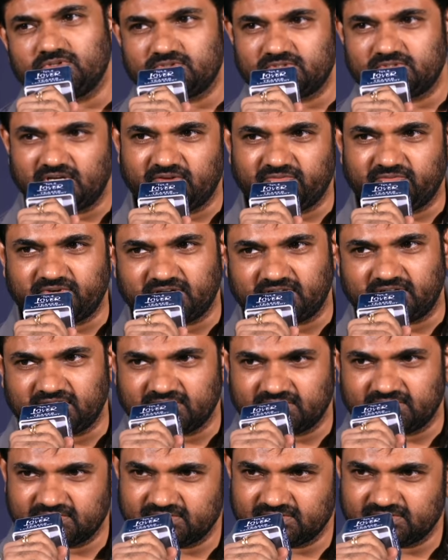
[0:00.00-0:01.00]
డెఫినెట్గా
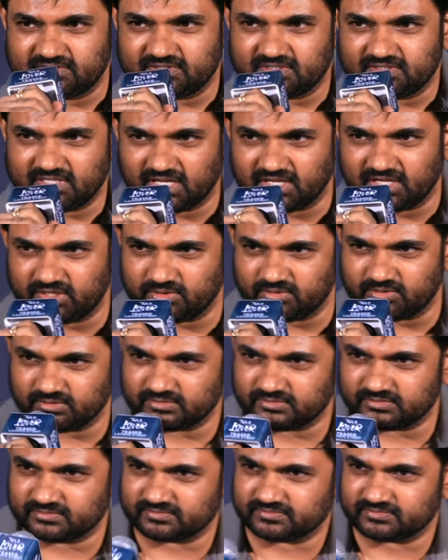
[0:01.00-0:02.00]
థ్యాంక్ యూ
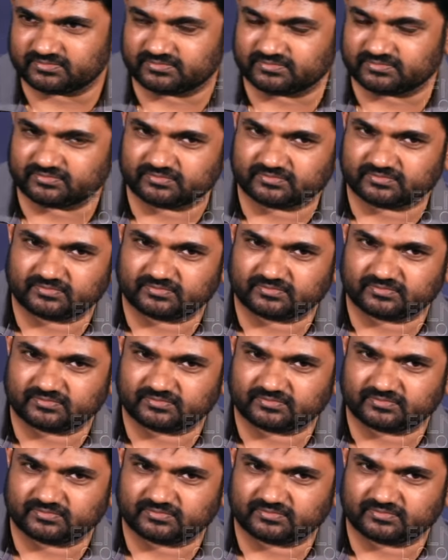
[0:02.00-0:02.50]
గుడ్ లక్ సార్